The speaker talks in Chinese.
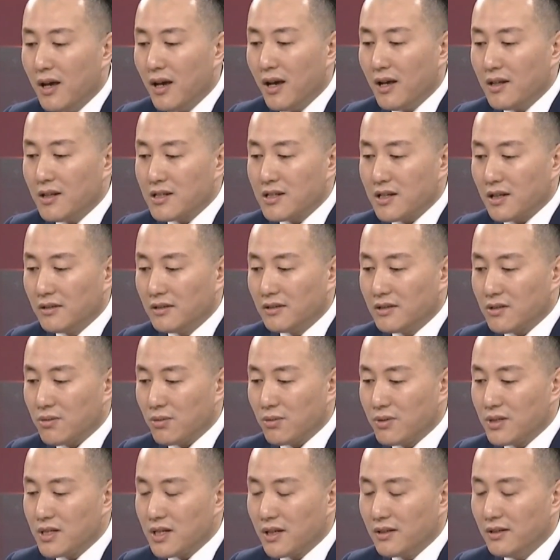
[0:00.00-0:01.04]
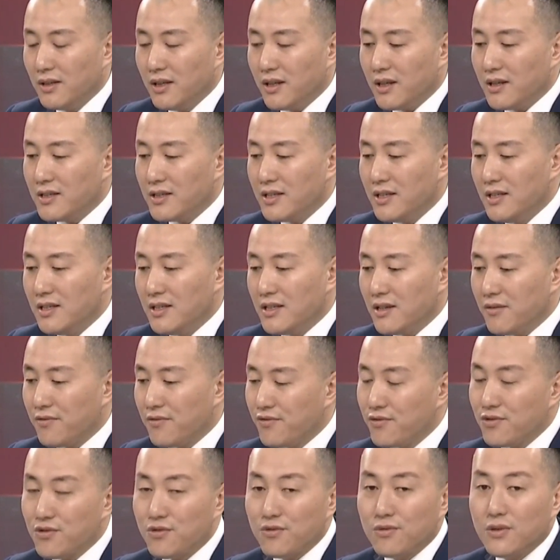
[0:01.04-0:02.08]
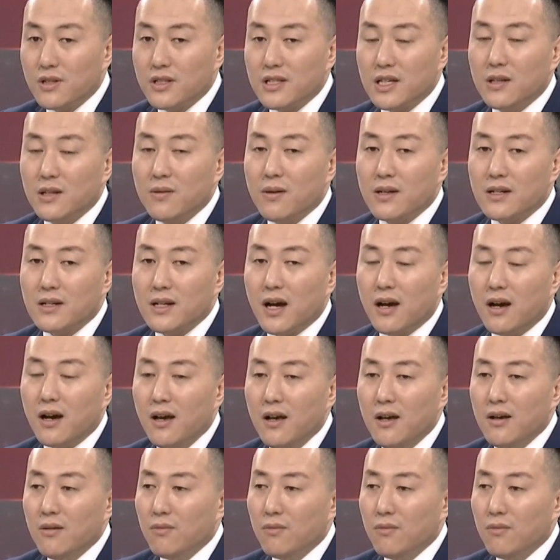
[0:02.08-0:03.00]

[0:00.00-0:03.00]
那成从整体的经济的复苏的阶段上，